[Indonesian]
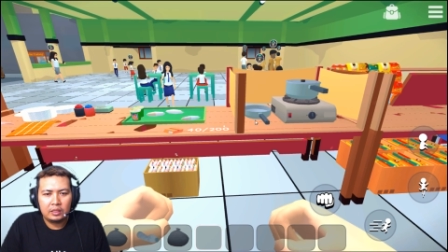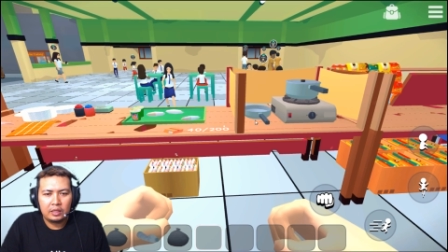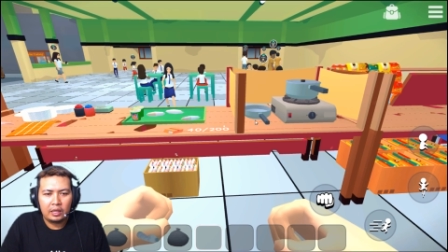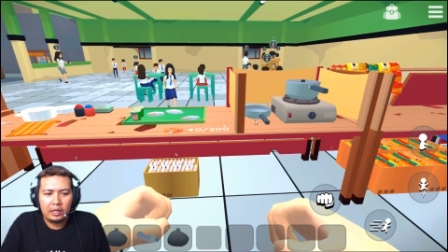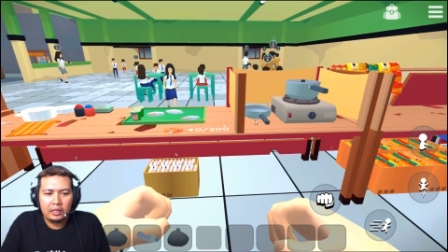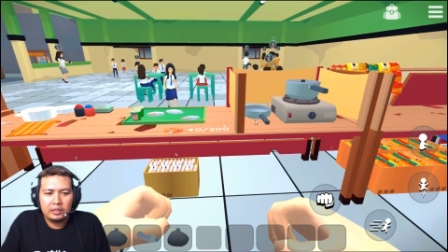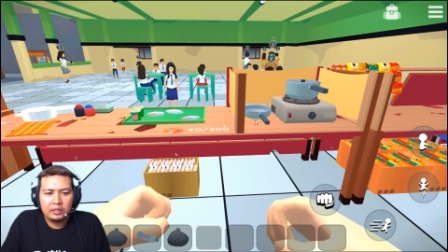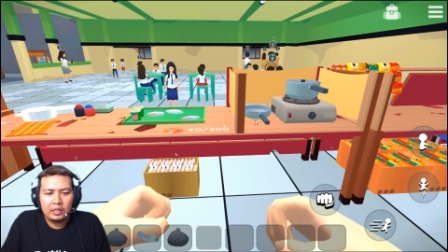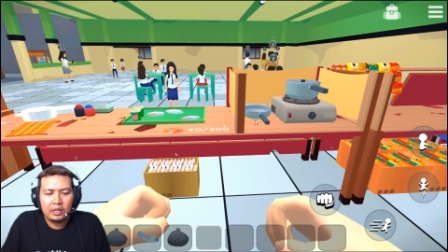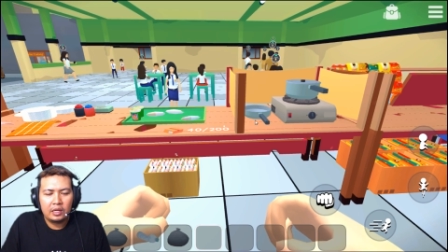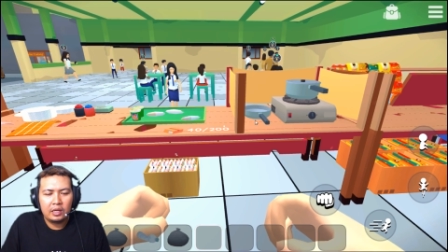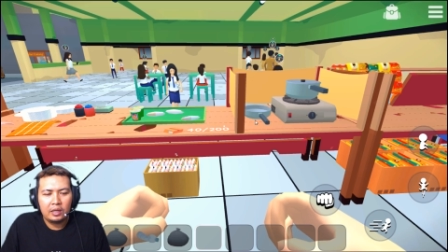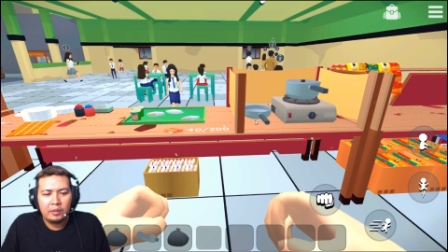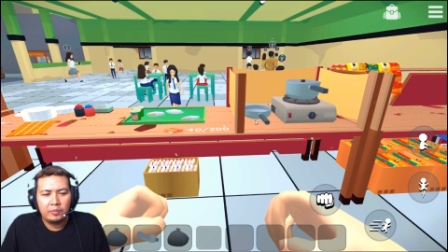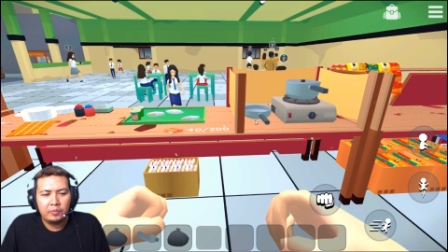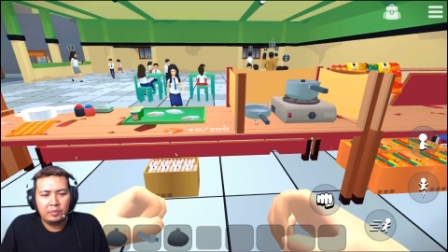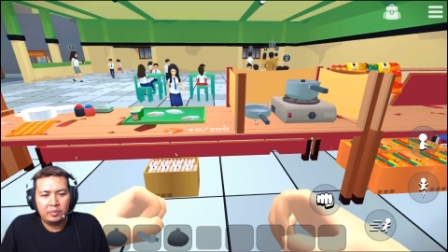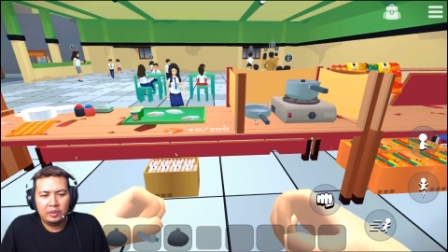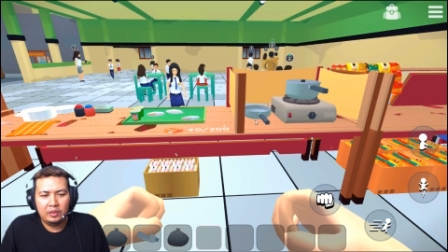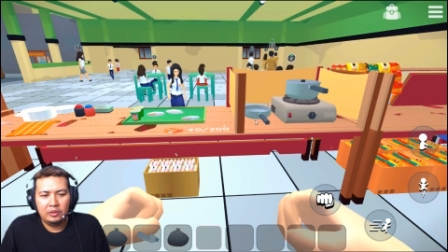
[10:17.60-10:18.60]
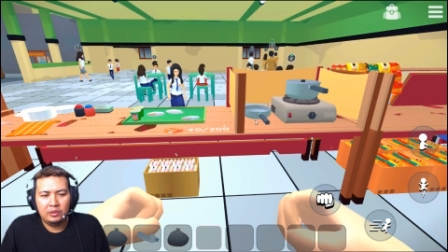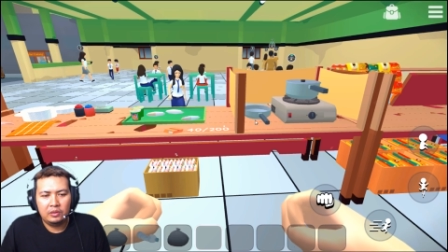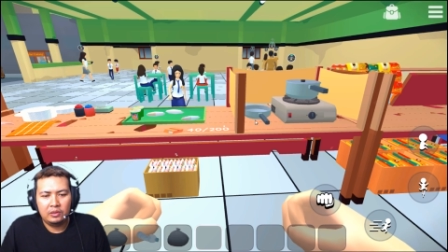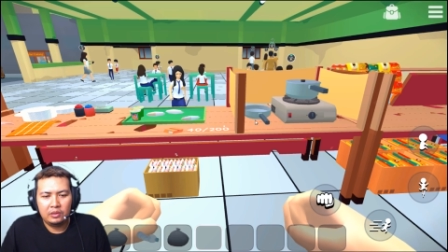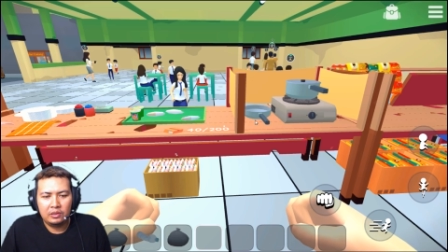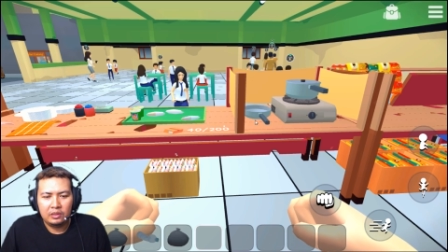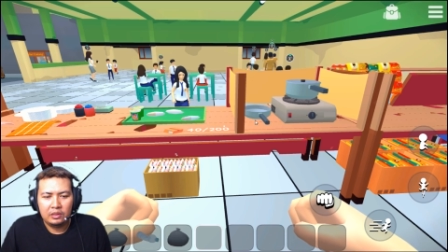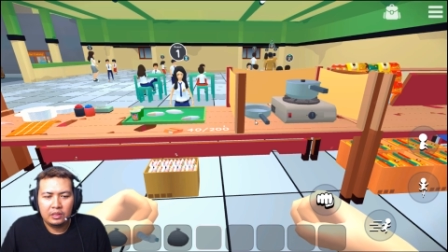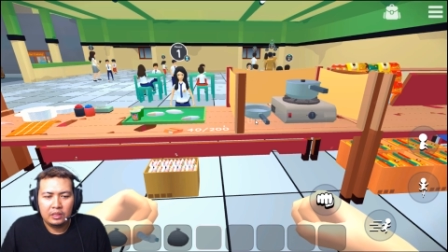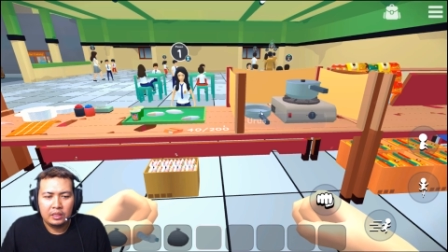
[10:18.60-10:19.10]
kecap. Gitu.
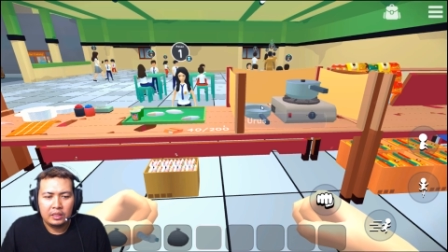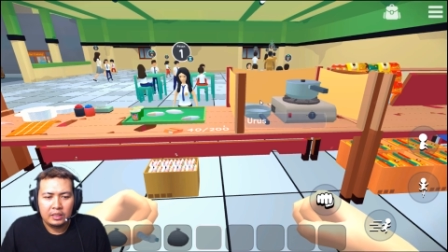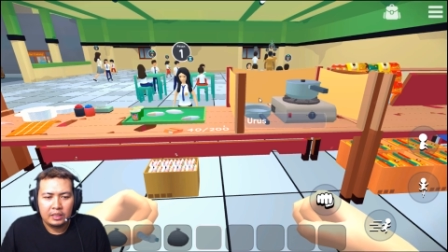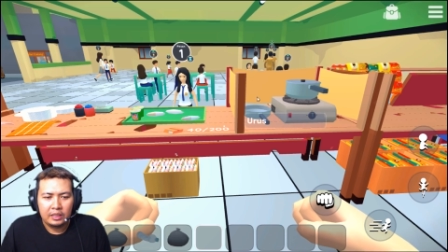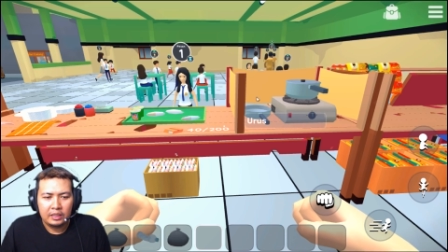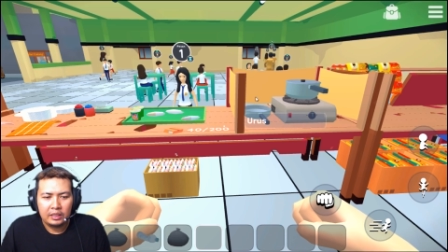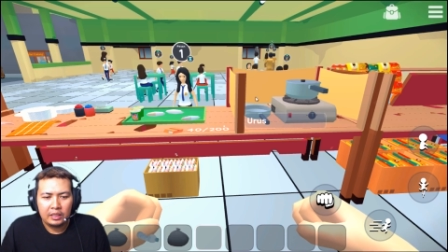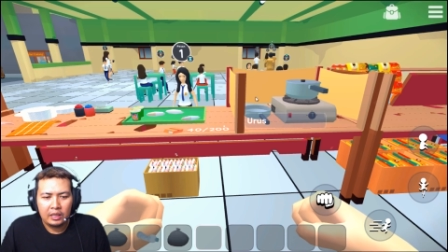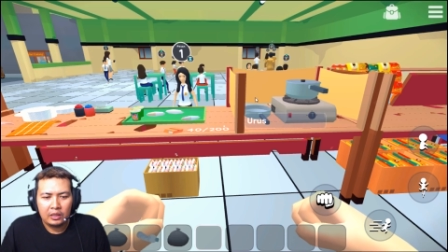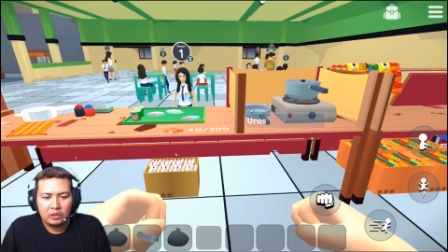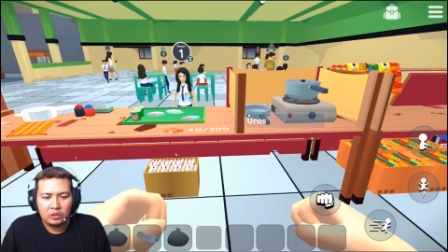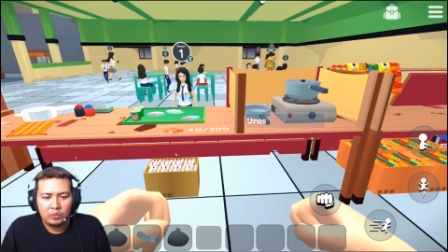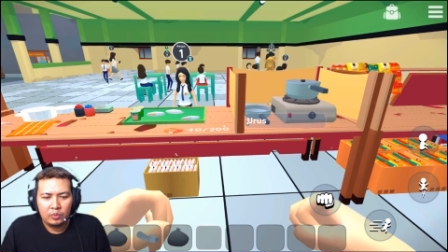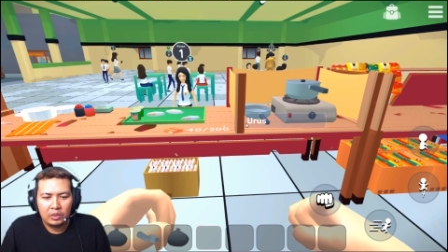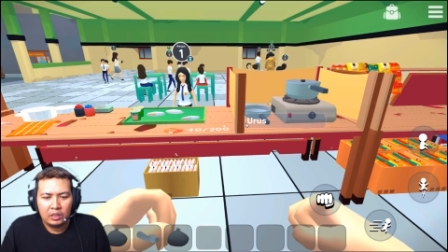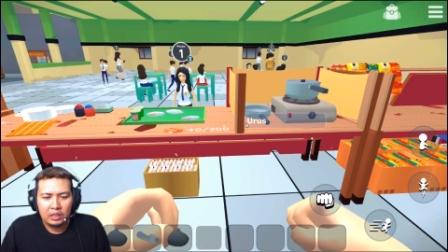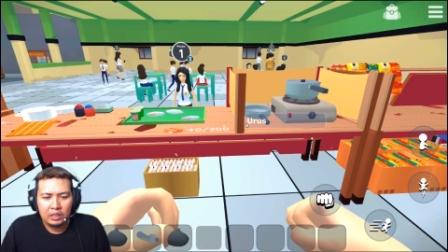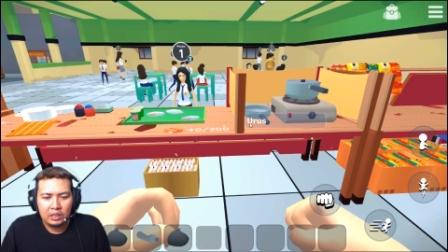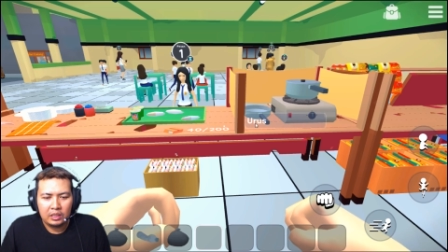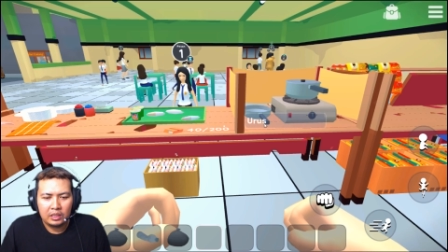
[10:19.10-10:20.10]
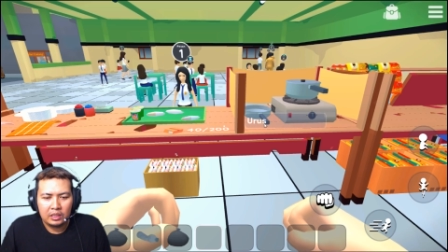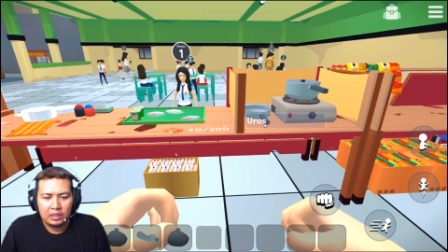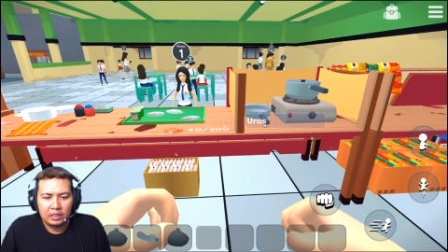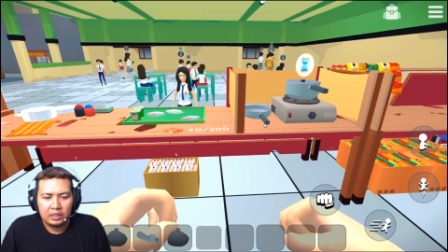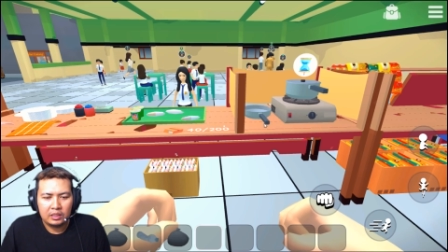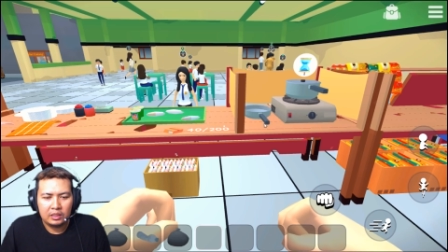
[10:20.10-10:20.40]
Kita harus beli ya